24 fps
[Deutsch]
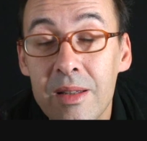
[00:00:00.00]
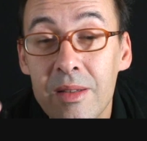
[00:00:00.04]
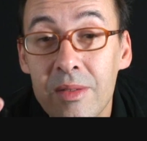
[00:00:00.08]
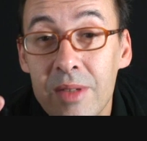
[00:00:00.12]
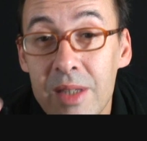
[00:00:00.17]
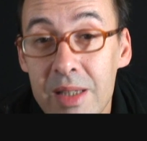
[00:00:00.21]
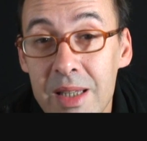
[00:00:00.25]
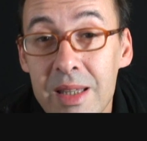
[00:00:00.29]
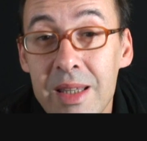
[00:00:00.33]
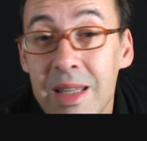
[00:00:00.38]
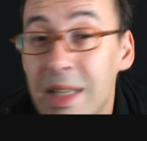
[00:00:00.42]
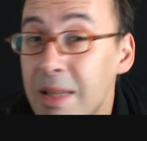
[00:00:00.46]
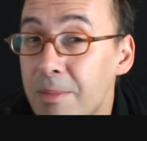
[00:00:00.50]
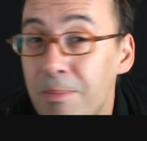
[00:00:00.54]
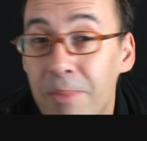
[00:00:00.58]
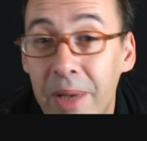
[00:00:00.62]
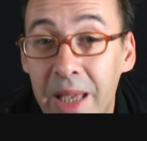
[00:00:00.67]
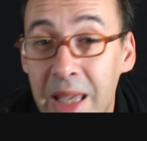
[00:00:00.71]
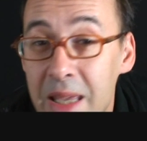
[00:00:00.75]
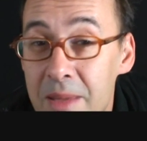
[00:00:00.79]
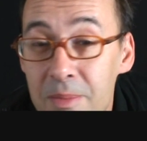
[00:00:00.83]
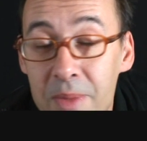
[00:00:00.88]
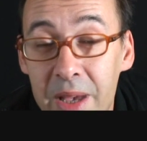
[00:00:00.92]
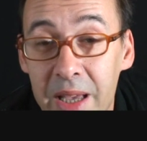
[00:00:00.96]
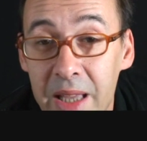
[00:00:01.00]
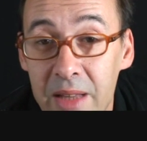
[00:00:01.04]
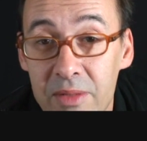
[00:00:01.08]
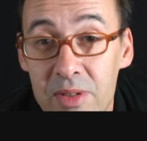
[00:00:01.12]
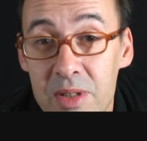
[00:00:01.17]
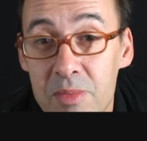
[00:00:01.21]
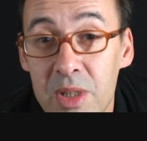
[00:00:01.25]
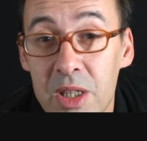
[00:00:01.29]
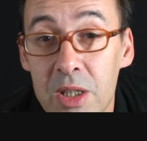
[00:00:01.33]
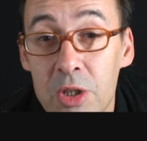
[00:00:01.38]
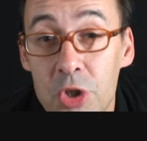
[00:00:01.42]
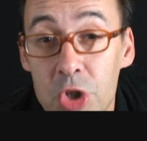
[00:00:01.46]
Und das hat nicht primär
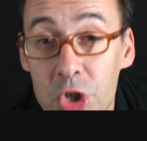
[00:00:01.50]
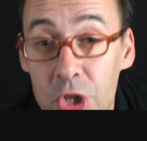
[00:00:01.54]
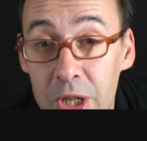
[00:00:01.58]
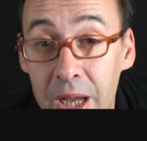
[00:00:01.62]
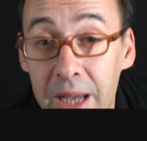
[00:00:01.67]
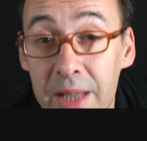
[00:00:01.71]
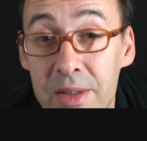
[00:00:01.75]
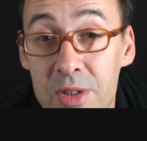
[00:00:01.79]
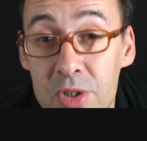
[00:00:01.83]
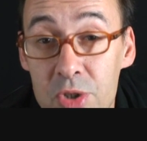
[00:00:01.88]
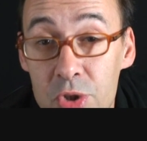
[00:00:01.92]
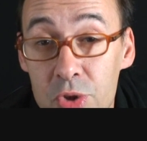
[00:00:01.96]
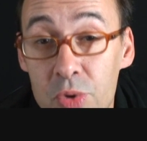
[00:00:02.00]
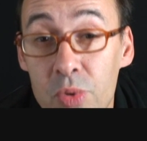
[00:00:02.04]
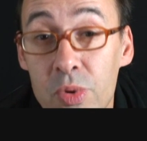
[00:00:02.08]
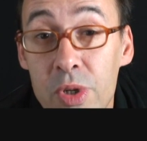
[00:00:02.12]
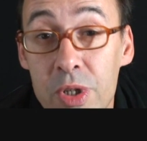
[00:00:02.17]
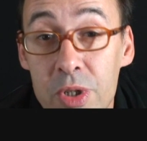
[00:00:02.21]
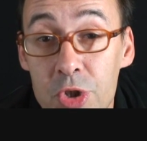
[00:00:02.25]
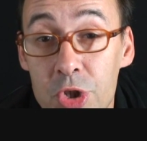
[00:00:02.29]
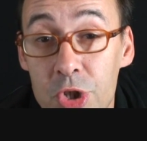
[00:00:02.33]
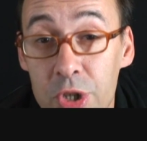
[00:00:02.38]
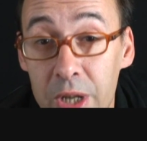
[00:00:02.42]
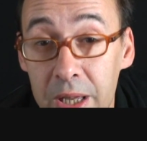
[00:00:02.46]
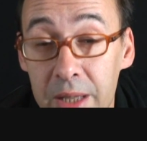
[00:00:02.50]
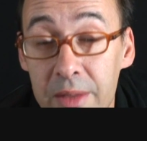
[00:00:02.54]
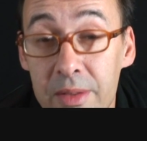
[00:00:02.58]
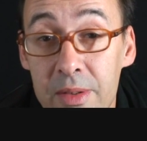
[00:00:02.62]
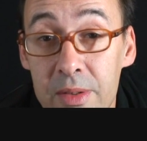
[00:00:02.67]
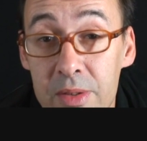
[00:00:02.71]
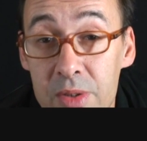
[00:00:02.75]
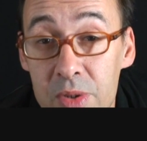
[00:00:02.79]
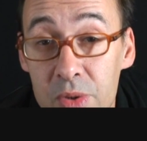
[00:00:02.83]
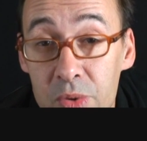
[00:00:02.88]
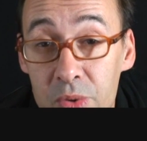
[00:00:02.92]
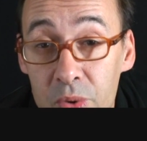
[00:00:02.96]
etwas mit den
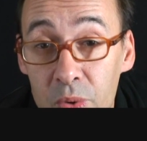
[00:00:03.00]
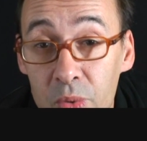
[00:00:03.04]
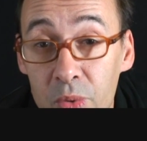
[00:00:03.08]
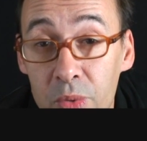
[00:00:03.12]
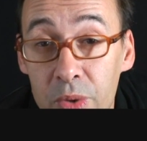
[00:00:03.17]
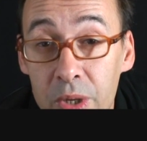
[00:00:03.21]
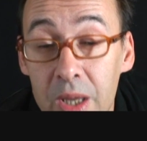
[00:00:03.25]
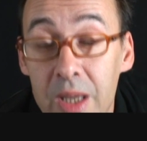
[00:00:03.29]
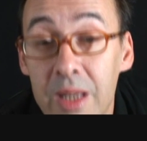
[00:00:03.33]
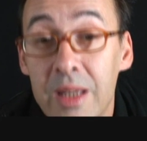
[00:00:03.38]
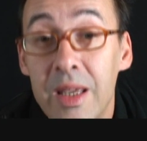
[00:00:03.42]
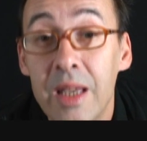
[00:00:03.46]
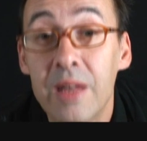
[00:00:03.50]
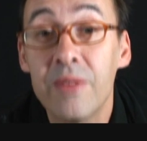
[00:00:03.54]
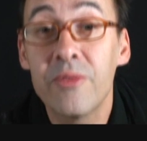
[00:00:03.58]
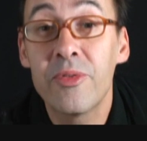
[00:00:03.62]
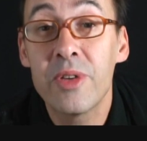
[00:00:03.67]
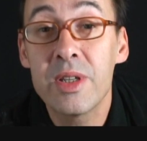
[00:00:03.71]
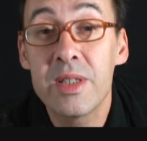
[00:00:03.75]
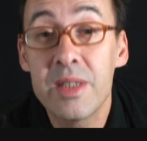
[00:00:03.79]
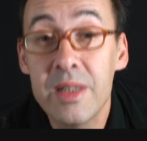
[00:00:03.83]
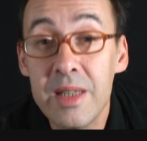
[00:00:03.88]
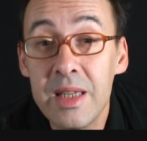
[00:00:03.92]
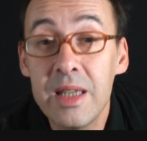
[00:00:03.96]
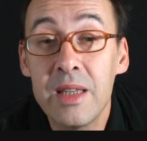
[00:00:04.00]
Staatsschuldenständen zu tun, jedenfalls